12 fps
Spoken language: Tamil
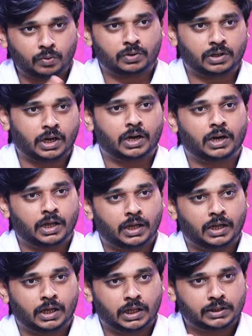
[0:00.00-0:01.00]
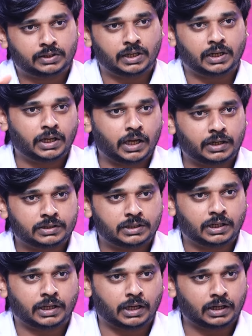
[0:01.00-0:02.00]
அறுபது நாளில் சரியாயிருச்சு
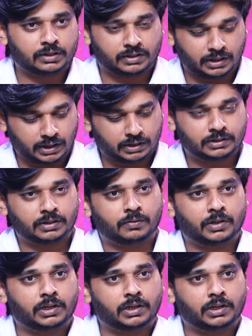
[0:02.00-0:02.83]
எனக்கு எல்லாம் சரியாயிருச்சு